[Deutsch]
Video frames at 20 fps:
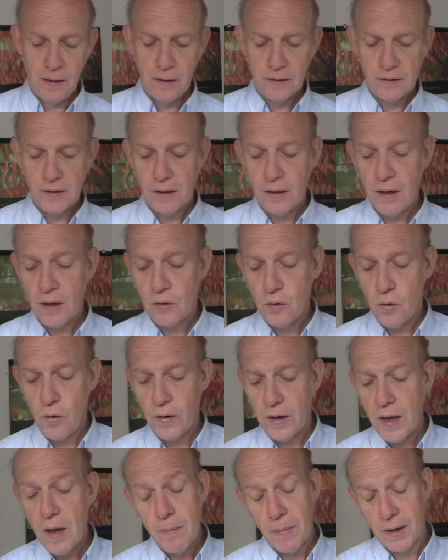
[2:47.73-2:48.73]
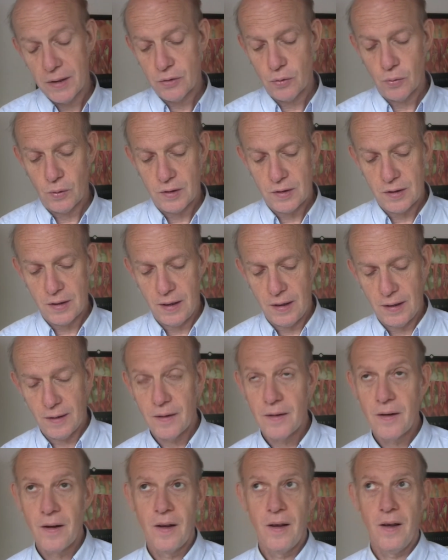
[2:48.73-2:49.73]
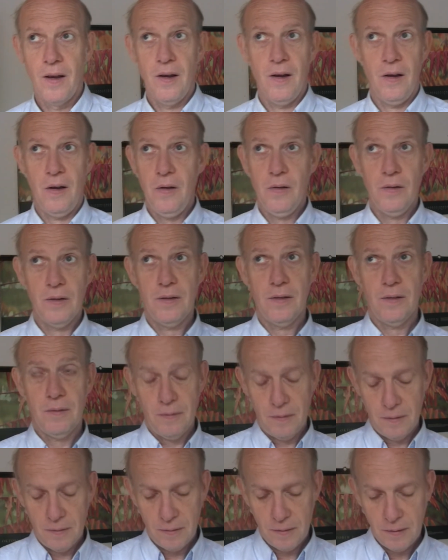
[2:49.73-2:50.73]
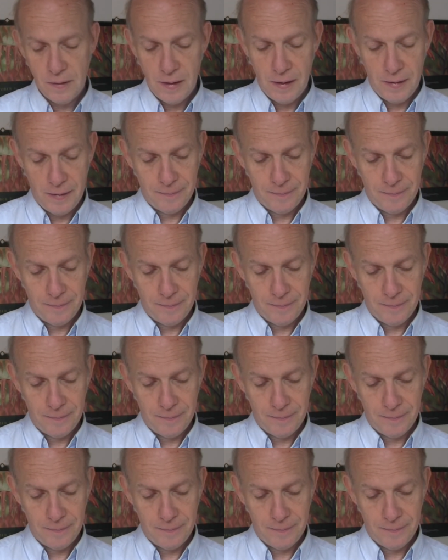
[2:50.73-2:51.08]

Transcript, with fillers: Das hat Lacan immer so gesehen. Und ne,